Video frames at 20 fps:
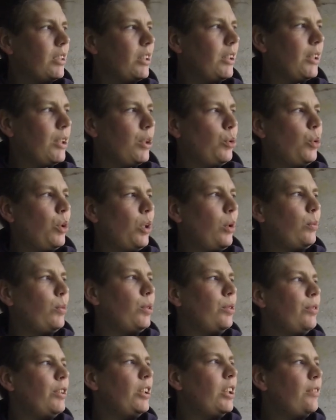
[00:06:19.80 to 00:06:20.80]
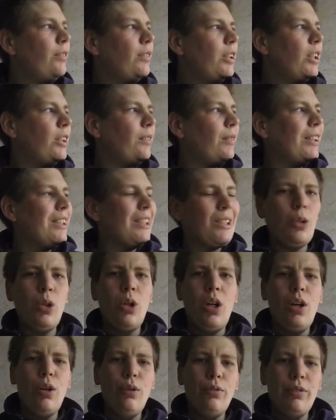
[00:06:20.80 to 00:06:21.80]
ich suche auch mal widerwillig, weil es doch
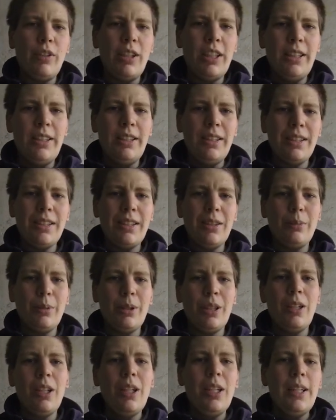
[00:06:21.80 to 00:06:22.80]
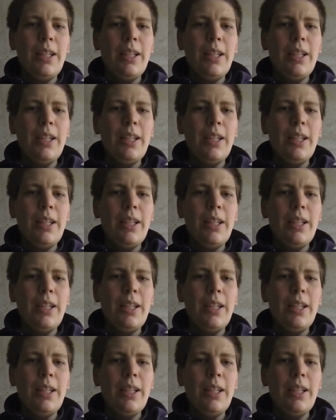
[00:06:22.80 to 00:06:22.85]
auch auf dem Geld ist, aber